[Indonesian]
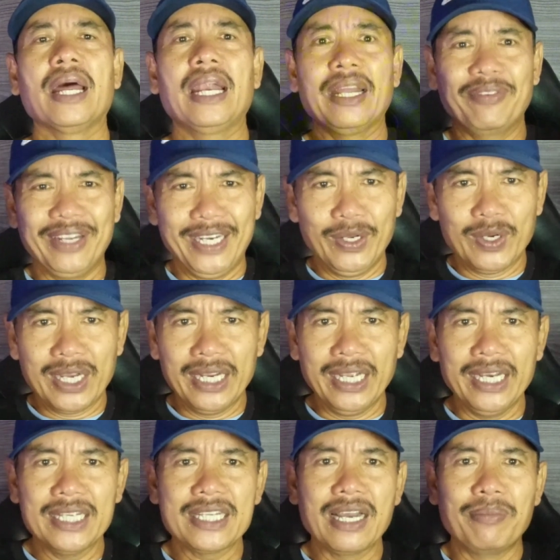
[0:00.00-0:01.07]
Nah di video
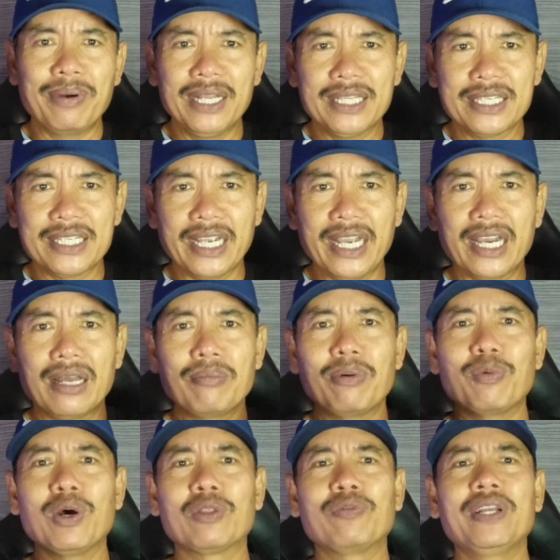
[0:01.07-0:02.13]
kali ini sahabat saya akan
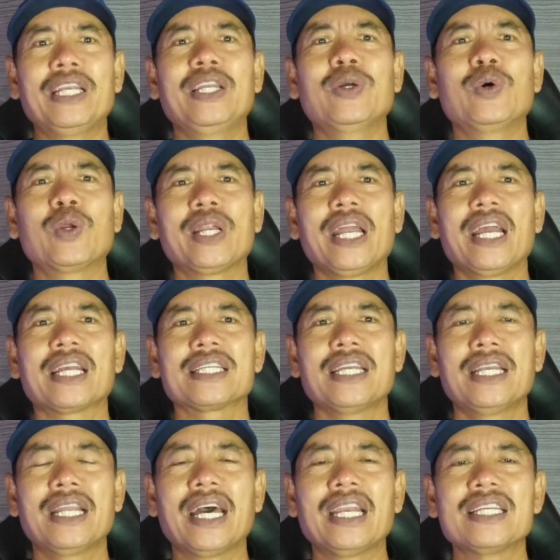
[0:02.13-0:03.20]
membuat video
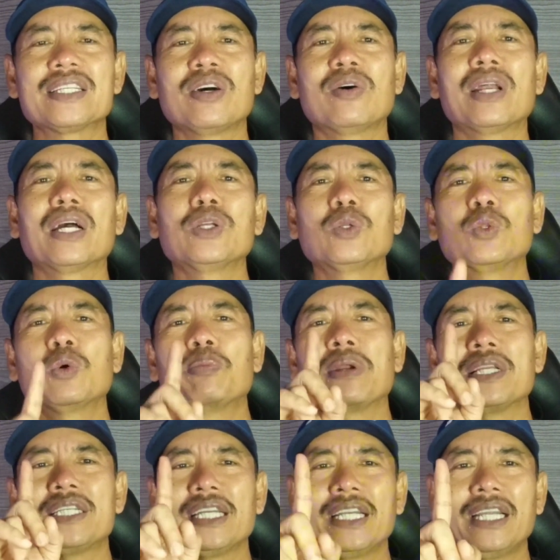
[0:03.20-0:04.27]
reaction dari seorang
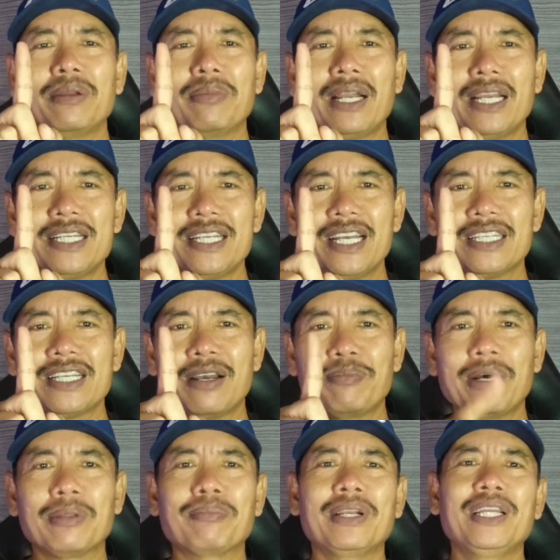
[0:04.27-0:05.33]
youtuber cilik Malaysia
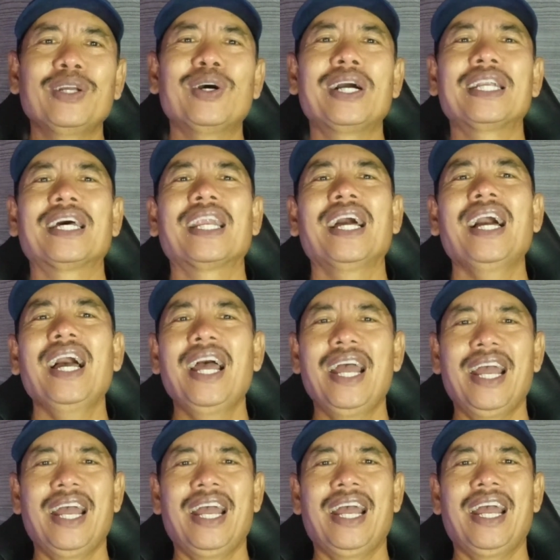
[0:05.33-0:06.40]
sahabat Beliau adalah
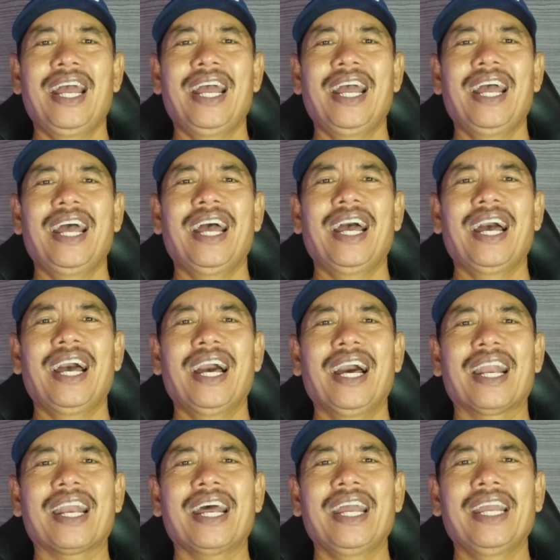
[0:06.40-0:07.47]

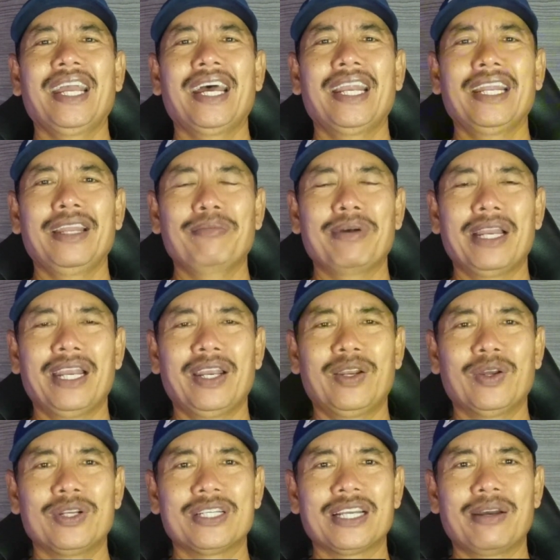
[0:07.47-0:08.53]
Ryan
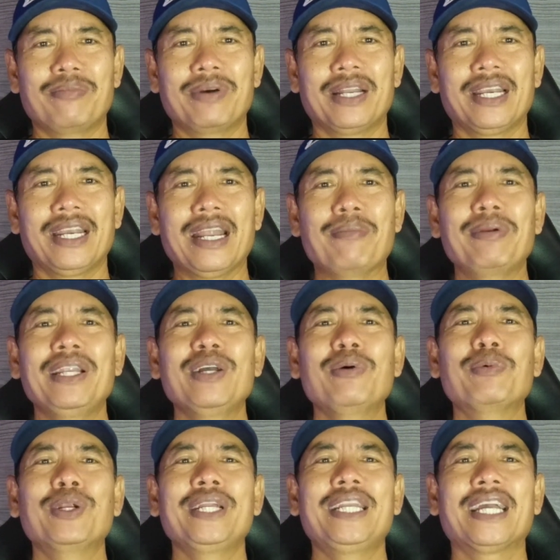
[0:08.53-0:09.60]
John sahabat. Nah
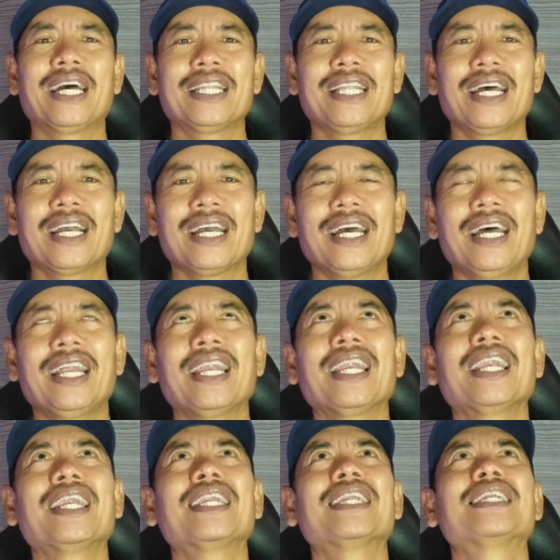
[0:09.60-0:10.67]
beliau boleh dikatakan
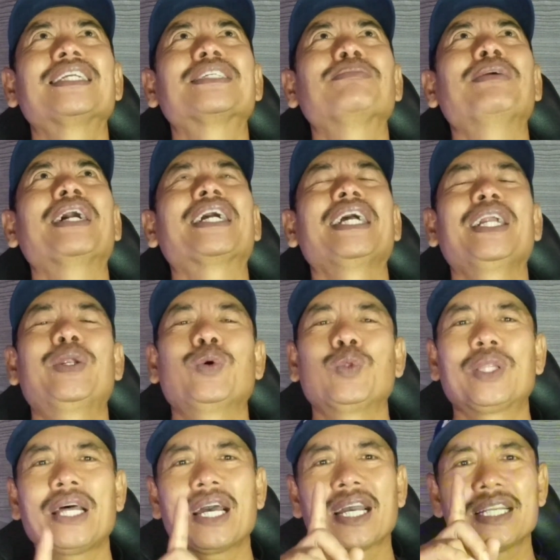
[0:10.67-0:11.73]
sebagai
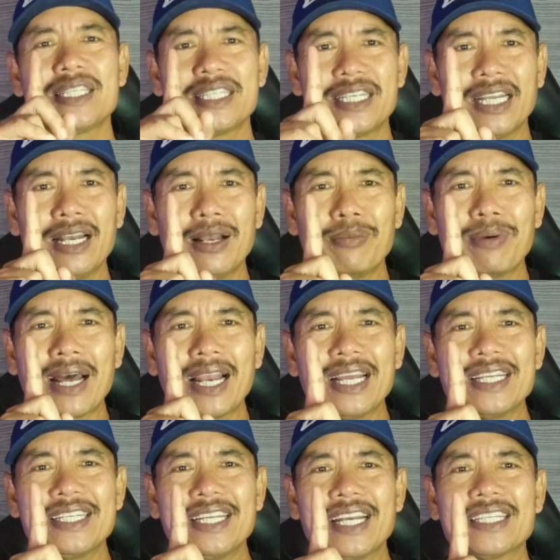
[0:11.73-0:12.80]
duta kecil
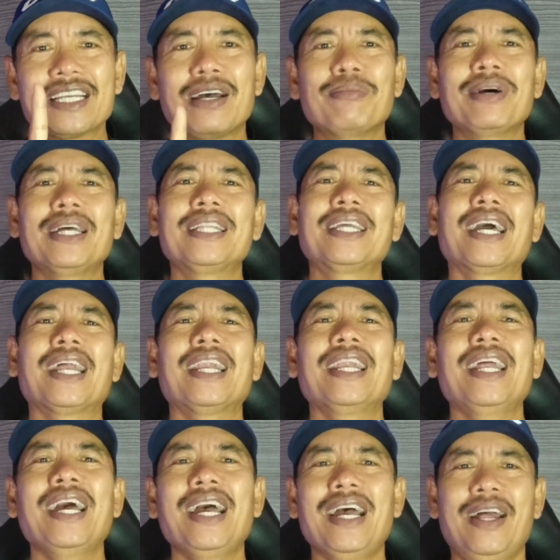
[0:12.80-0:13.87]
Malaysia sahabat
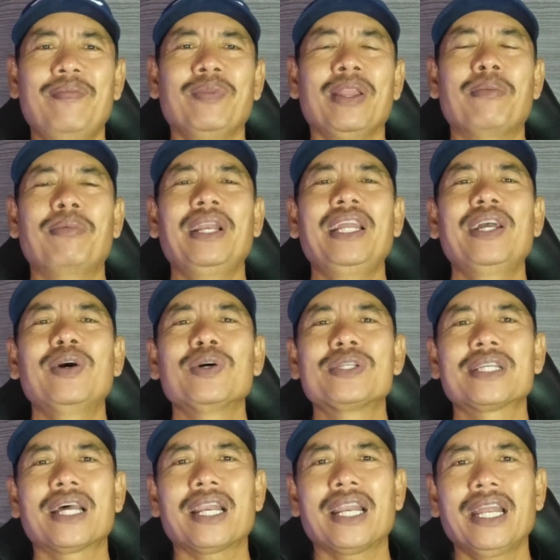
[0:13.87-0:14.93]
karena beliau
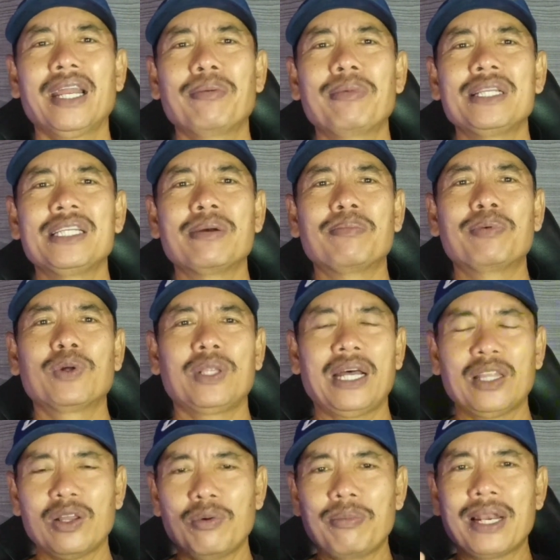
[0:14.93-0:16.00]
sering menjemput
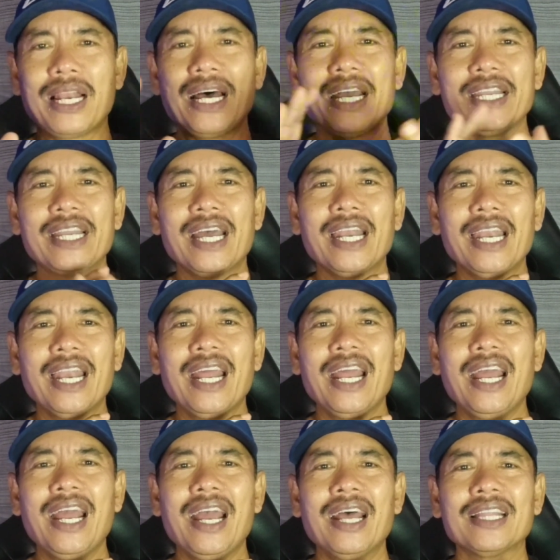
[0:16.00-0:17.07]
atau melayan
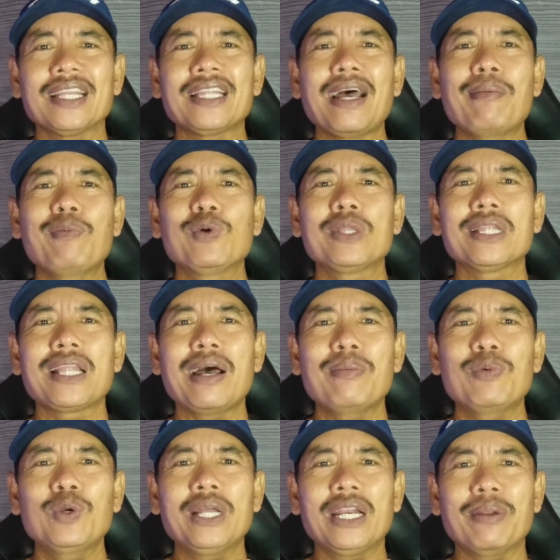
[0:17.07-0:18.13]

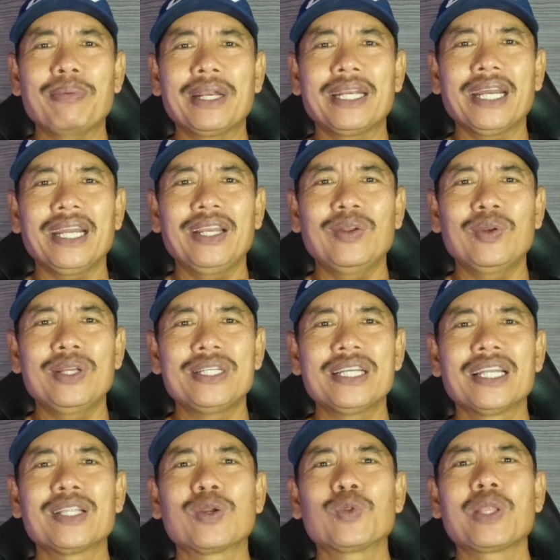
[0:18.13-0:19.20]
tetamu-tetamu daripada
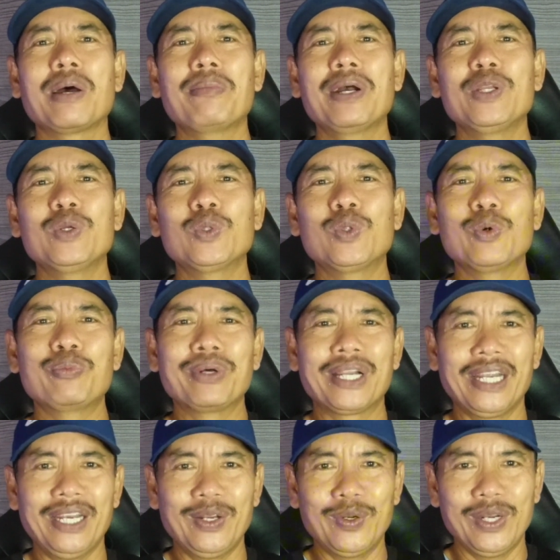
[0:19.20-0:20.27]
Indonesia terutama
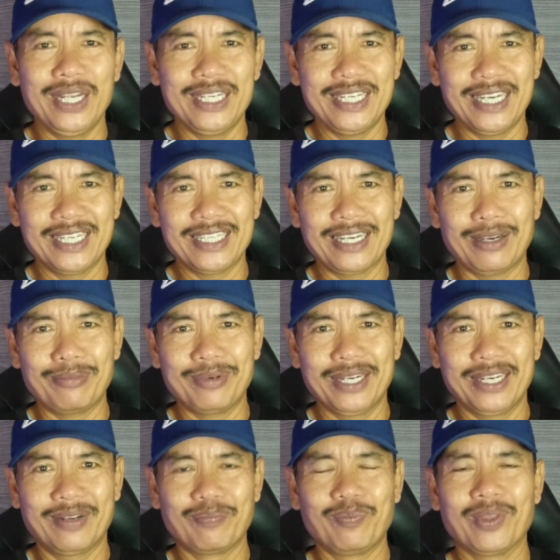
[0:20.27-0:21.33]
youtuber Indonesia
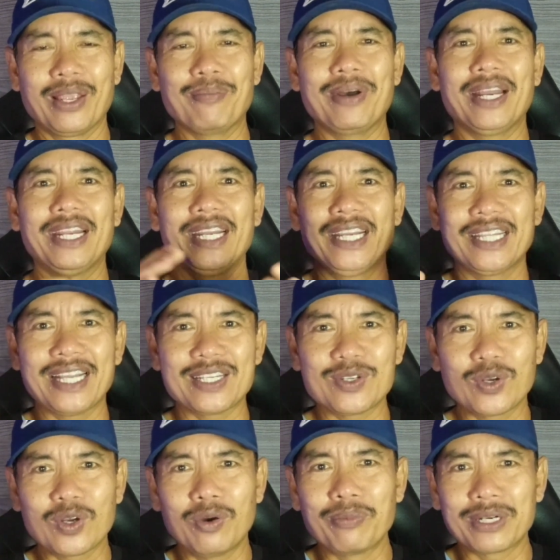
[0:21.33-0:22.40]
sahabat. Mari kita
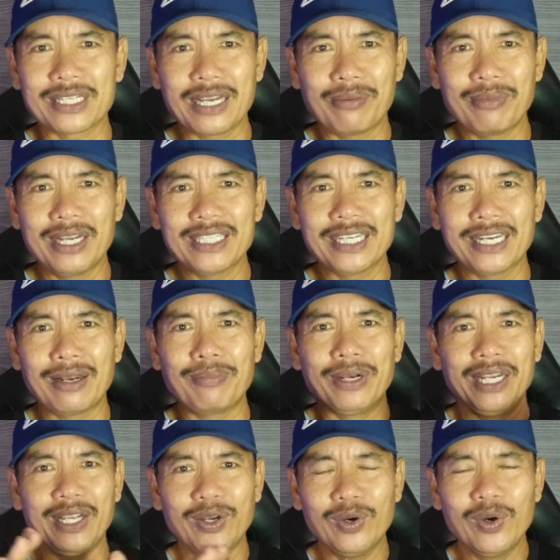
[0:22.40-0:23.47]
sokong bersama channel
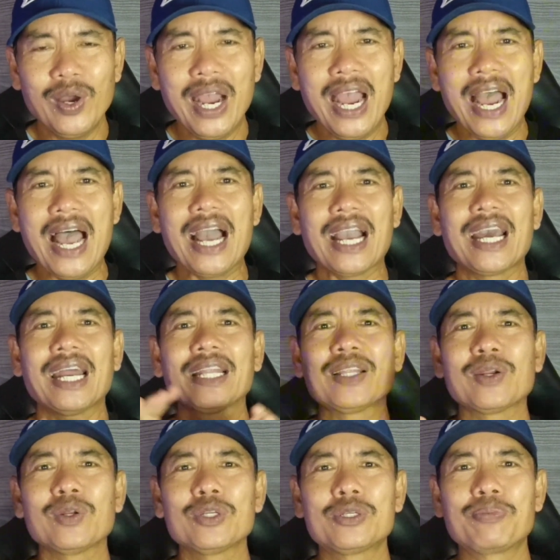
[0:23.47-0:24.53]
beliau agar
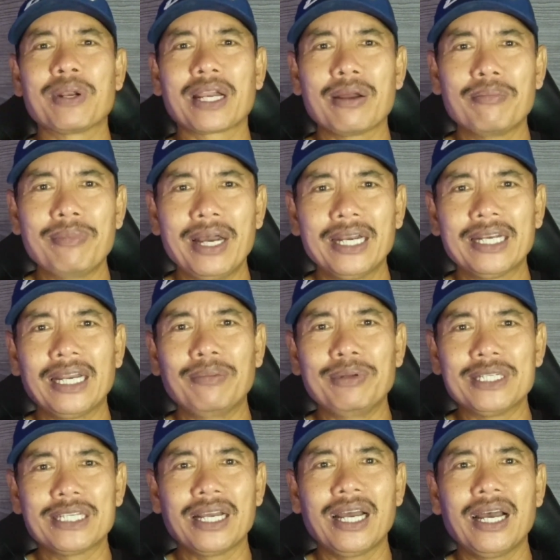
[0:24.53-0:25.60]
terus berkembang dan
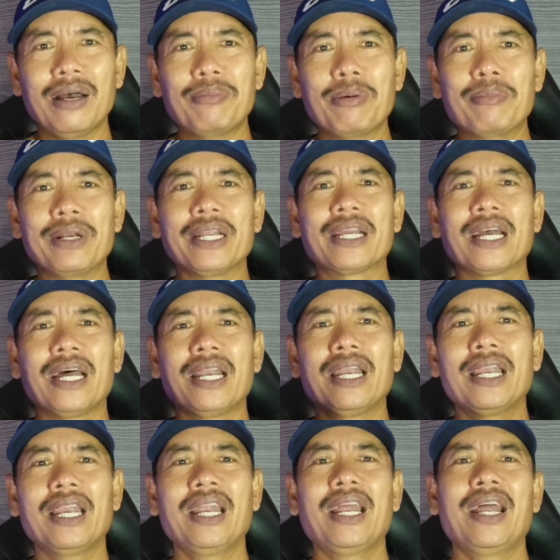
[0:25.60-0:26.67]
bisa
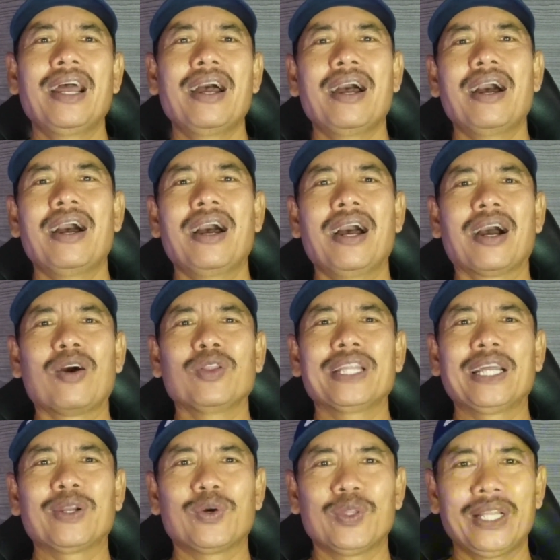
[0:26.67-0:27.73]
memberikan
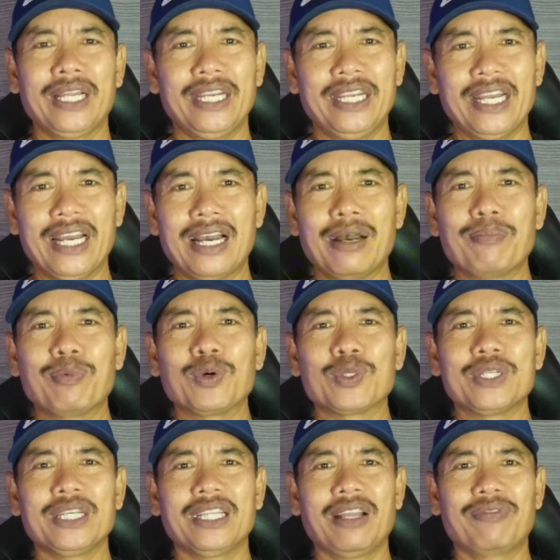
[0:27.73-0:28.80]
konten-konten yang
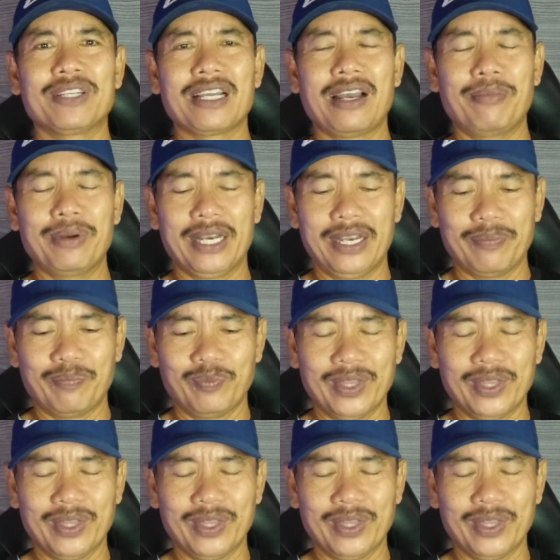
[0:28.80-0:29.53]
positif sahabat.